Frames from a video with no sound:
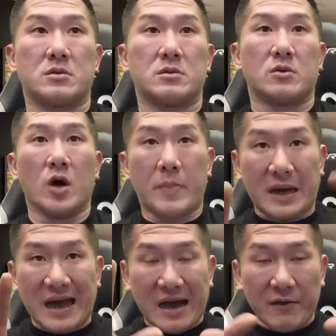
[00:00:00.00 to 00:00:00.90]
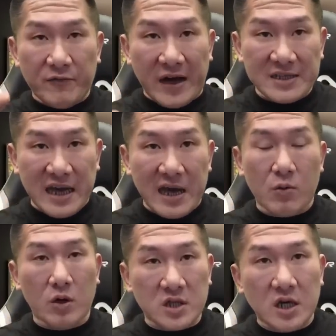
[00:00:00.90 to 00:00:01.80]
我会把它放在
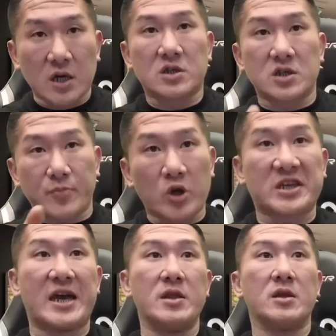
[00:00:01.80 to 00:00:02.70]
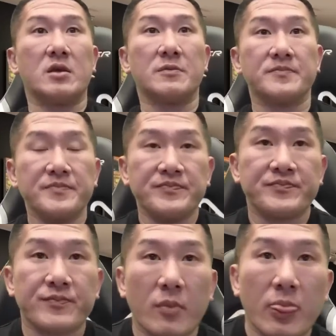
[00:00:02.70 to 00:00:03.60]
我的直播间，
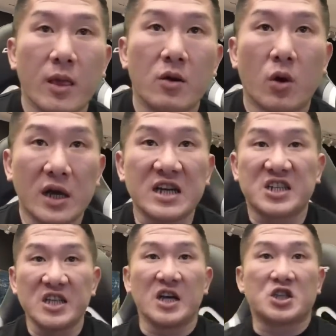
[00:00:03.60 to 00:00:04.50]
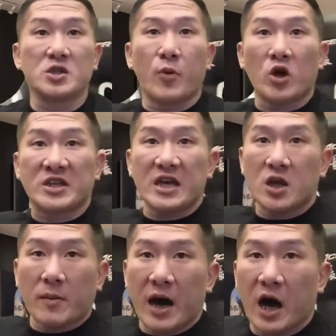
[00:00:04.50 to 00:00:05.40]
我那个新的直播间
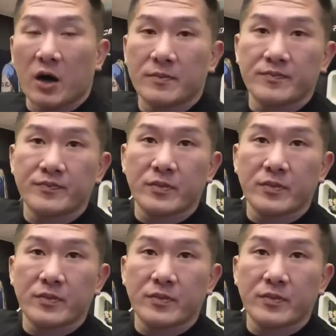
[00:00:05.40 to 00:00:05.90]
有没有？